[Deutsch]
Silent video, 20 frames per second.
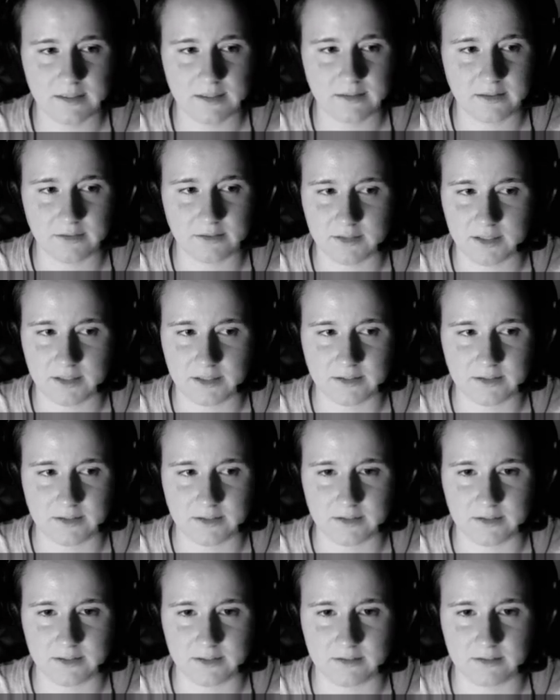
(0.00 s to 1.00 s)
Dann kann ich dir
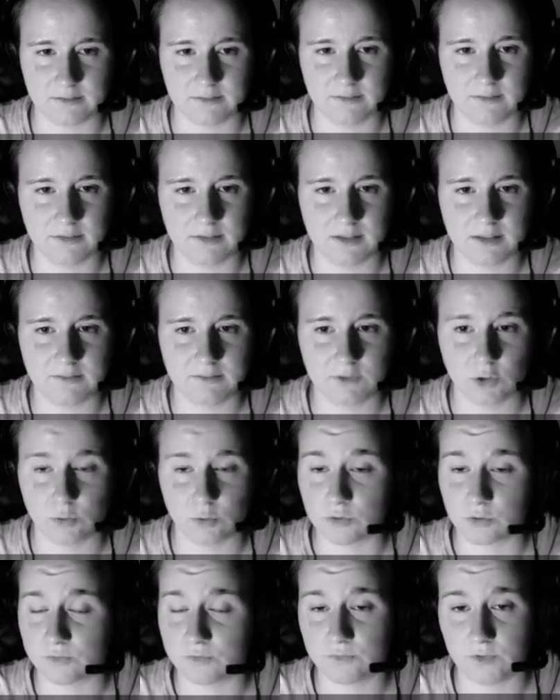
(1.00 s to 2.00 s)
nicht sagen. Ach, geh kacken. Du
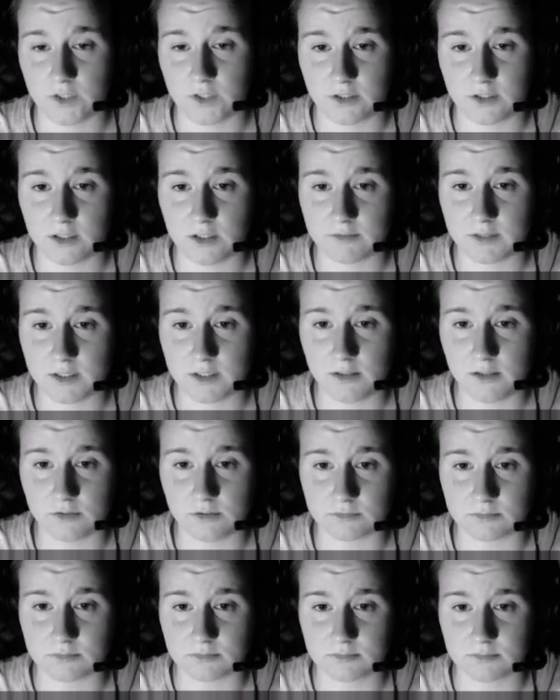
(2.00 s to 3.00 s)
bist echt lang
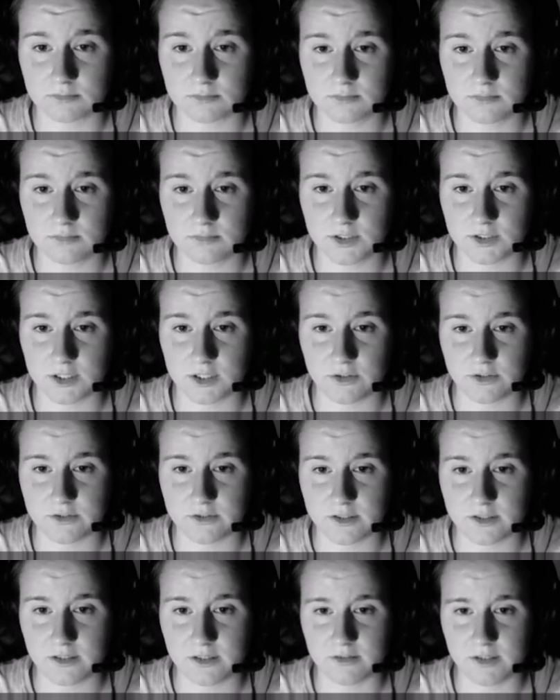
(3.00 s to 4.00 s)
weggelaufen. Ich kann euch
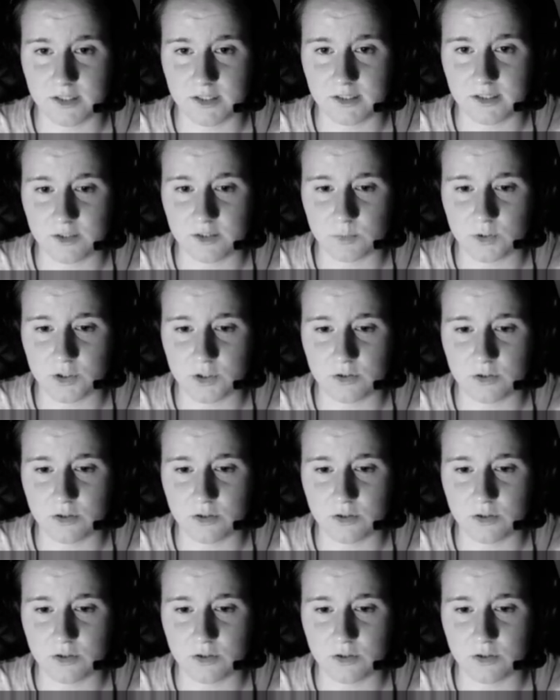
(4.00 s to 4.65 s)
sehen. Hey, ich bin hier